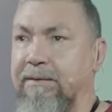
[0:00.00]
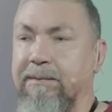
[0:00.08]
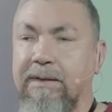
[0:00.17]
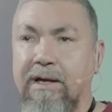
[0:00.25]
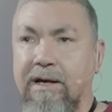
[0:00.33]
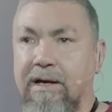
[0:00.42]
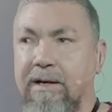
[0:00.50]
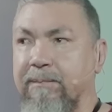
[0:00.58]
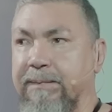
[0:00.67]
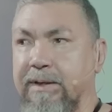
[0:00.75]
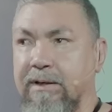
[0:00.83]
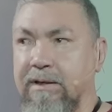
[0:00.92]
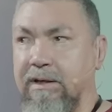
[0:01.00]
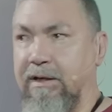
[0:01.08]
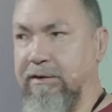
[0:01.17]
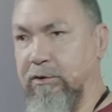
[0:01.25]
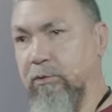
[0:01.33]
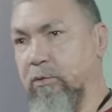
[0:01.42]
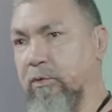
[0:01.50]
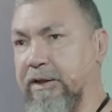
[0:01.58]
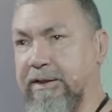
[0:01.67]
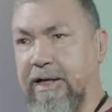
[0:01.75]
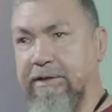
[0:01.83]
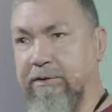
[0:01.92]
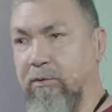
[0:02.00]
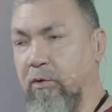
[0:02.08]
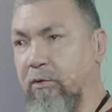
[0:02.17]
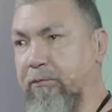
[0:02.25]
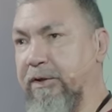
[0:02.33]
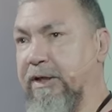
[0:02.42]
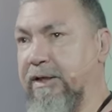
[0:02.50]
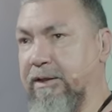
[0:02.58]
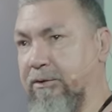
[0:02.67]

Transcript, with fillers: на э, льду от коньков или